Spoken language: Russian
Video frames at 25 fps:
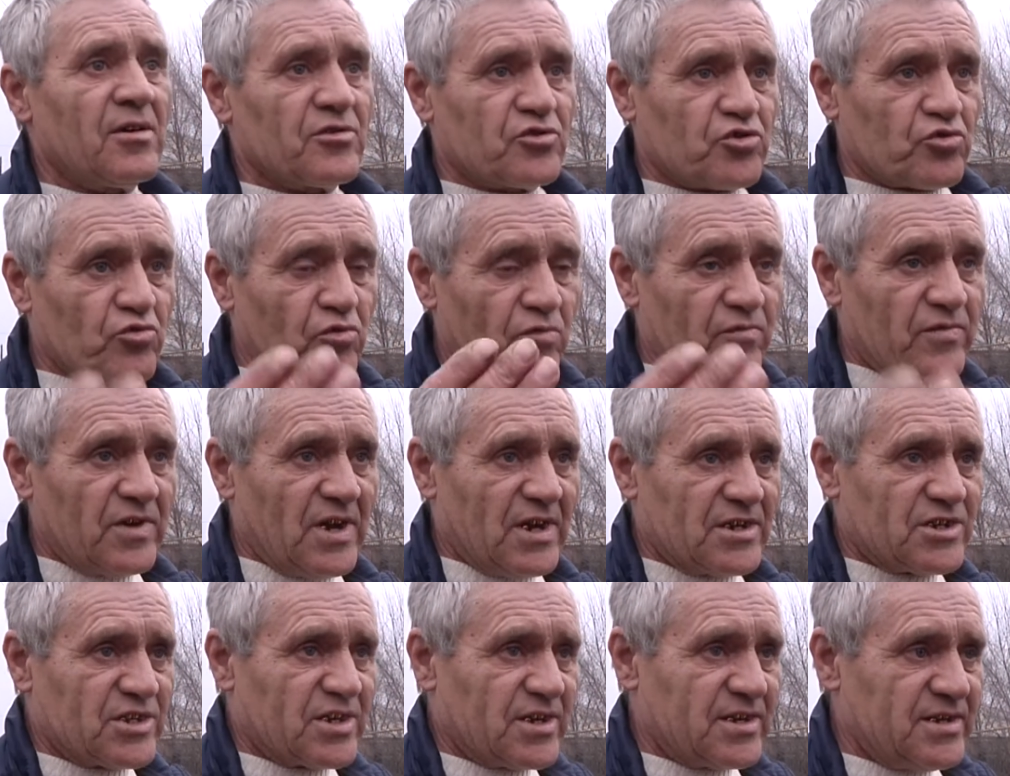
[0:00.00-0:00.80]
Что в
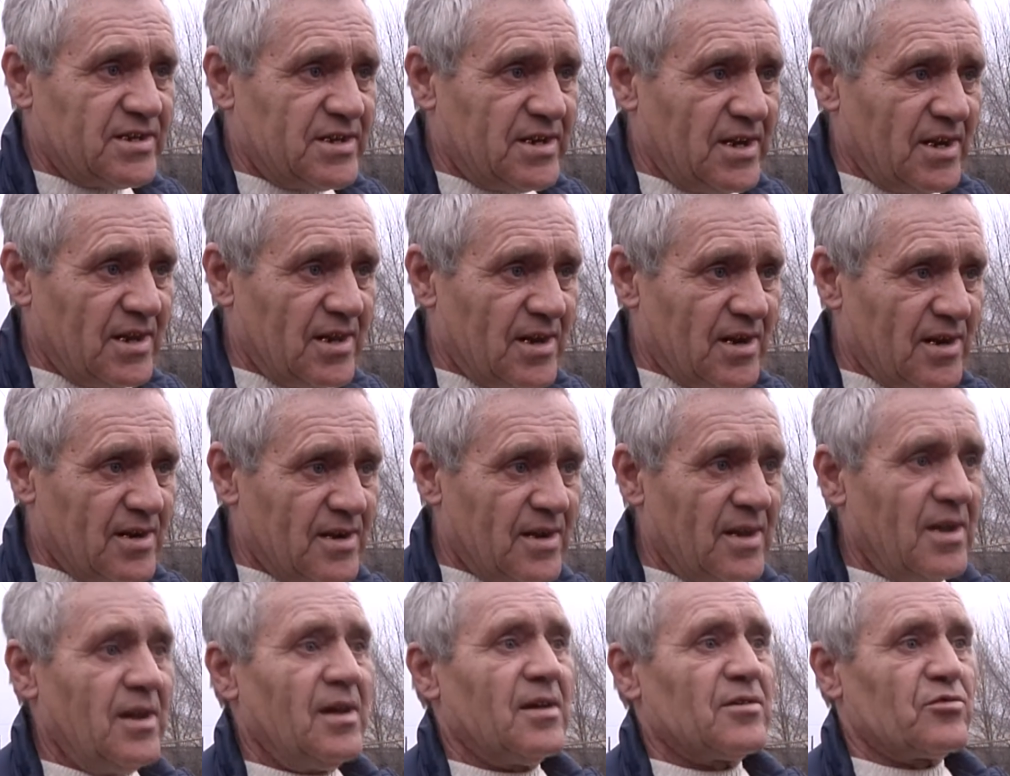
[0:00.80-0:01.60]
наших
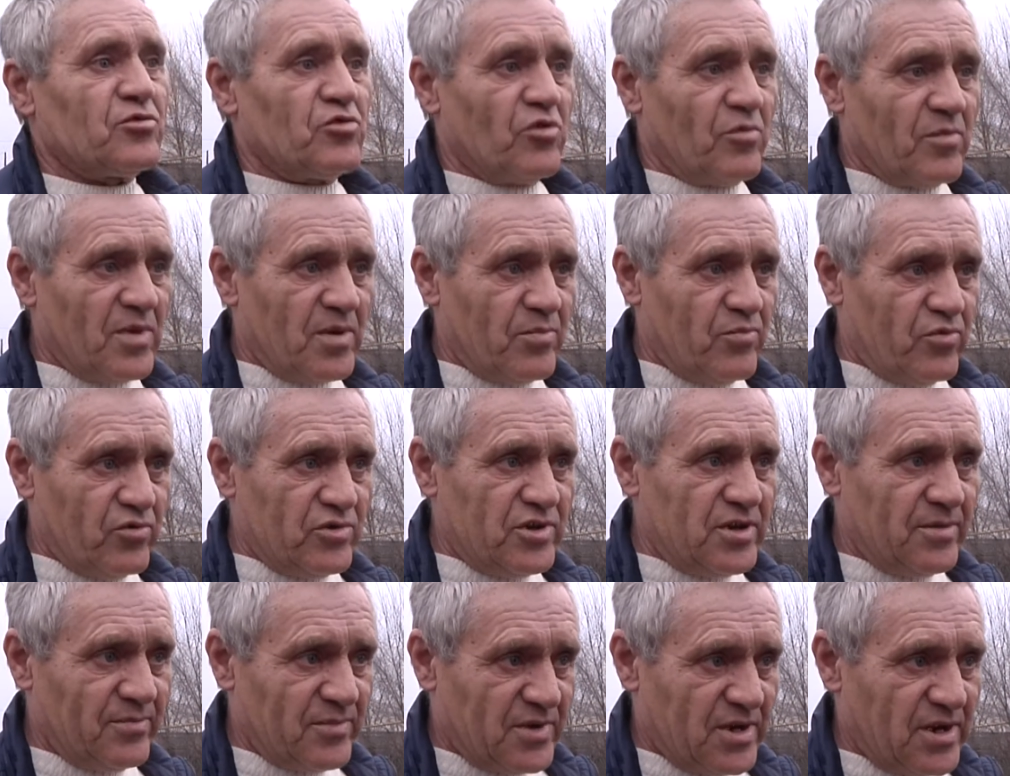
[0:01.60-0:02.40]
силах, то мы
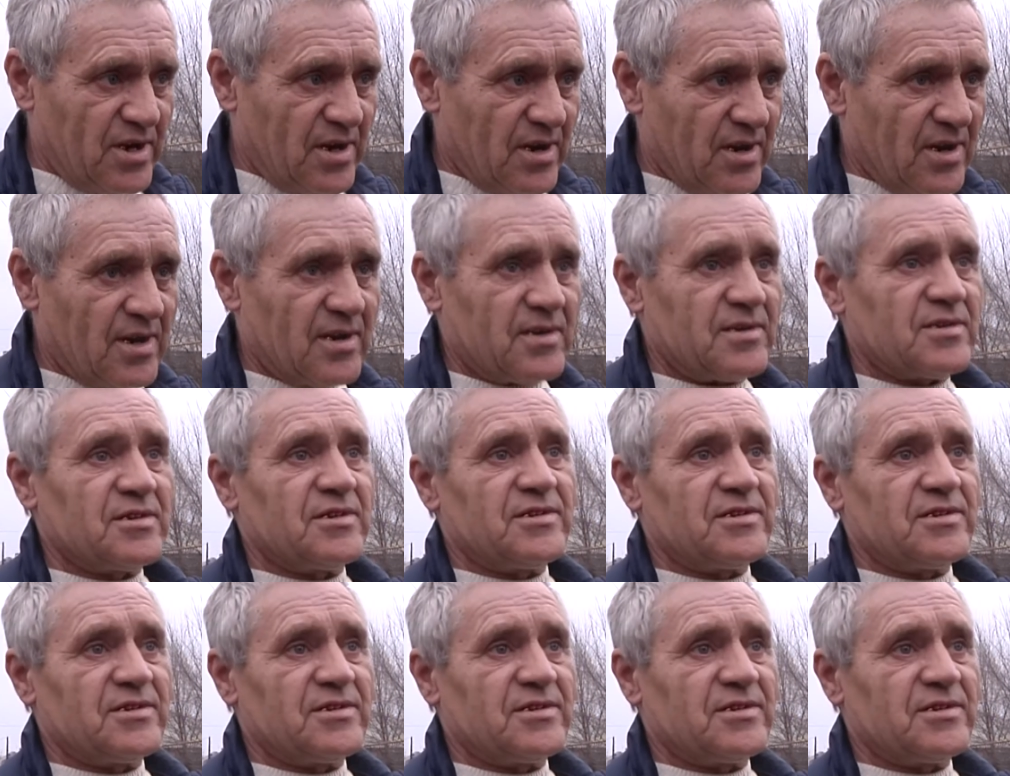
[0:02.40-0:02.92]
будем делать.